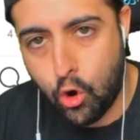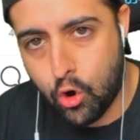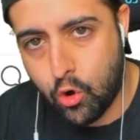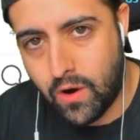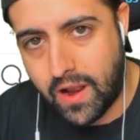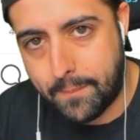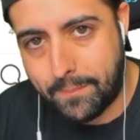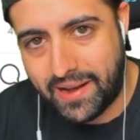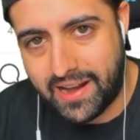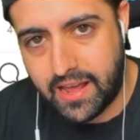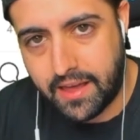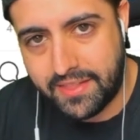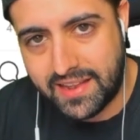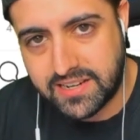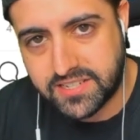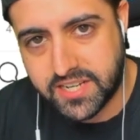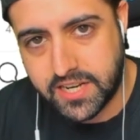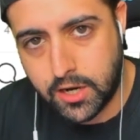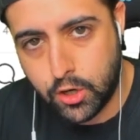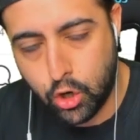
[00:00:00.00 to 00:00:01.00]
Ojo la pelea
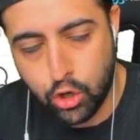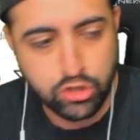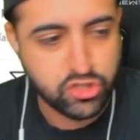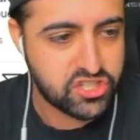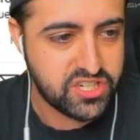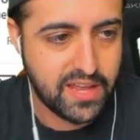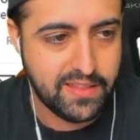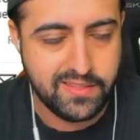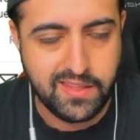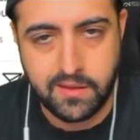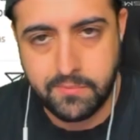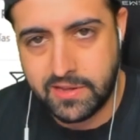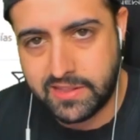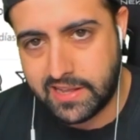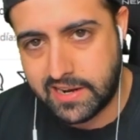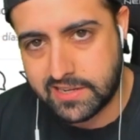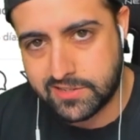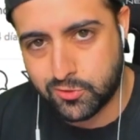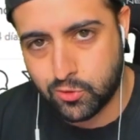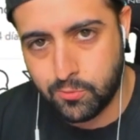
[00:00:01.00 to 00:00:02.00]
del siglo. Sandy,
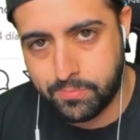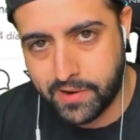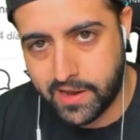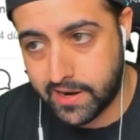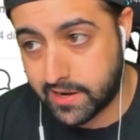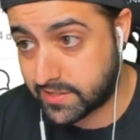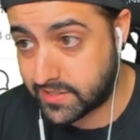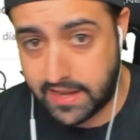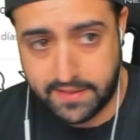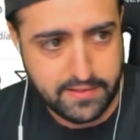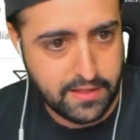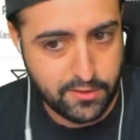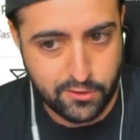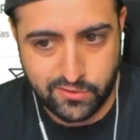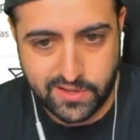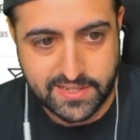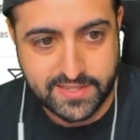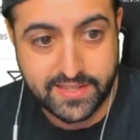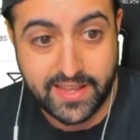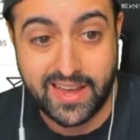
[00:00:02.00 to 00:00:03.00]
mete la super. Sandy,
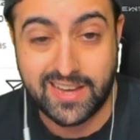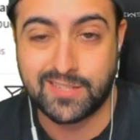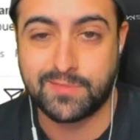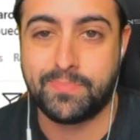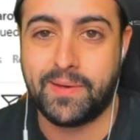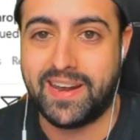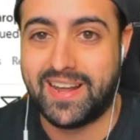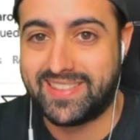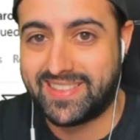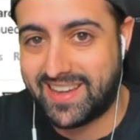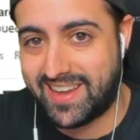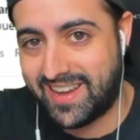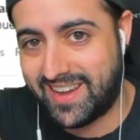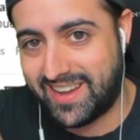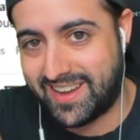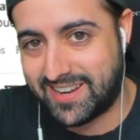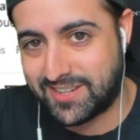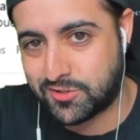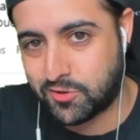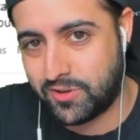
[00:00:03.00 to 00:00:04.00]
¿dónde estás?
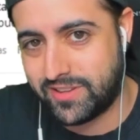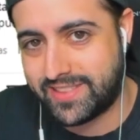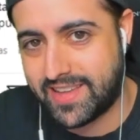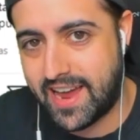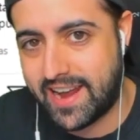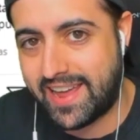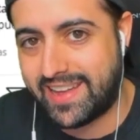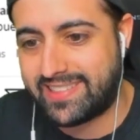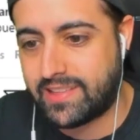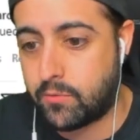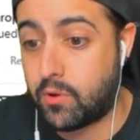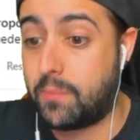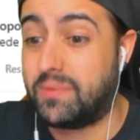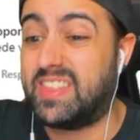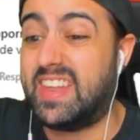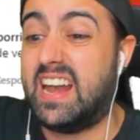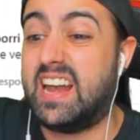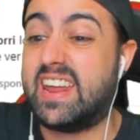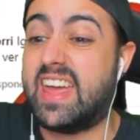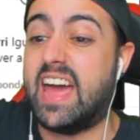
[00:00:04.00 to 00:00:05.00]
Espérate, que soy Tara y te voy a
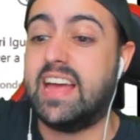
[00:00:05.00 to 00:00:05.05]
meter el